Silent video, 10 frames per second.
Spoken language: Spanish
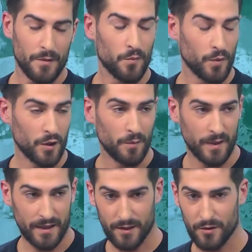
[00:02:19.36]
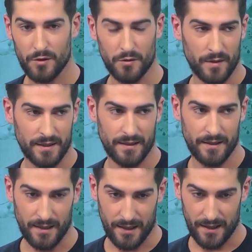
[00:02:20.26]
muy complicados como va a
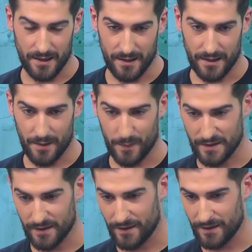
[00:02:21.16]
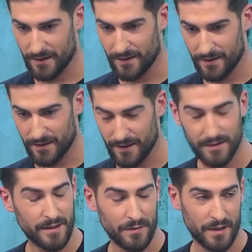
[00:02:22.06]
ser la, pista de,
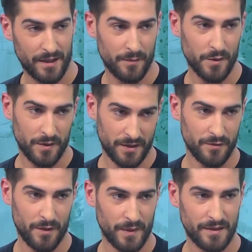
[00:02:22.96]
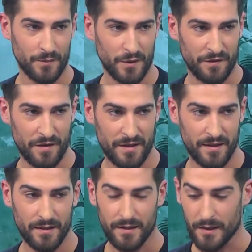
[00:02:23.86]
Elche, por ejemplo, va a ser una pista muy
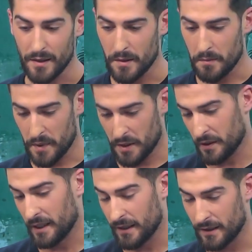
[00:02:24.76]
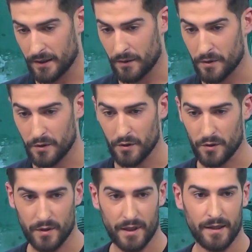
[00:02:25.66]
difícil, pero que, bueno, yo
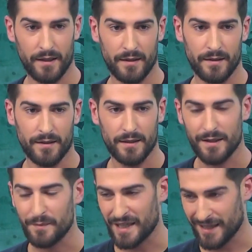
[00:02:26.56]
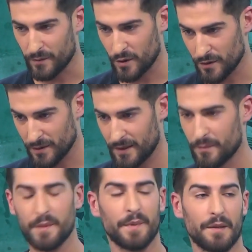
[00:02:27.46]
creo que, terminaremos
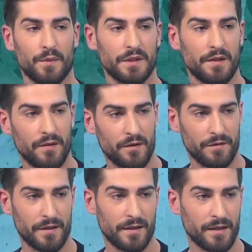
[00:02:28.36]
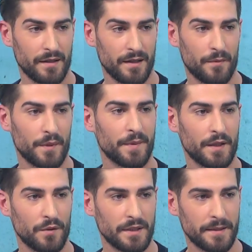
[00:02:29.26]
en primera posición al final de la
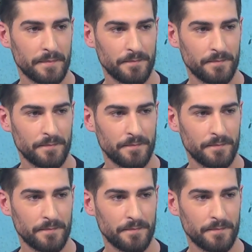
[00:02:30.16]
primera vuelta.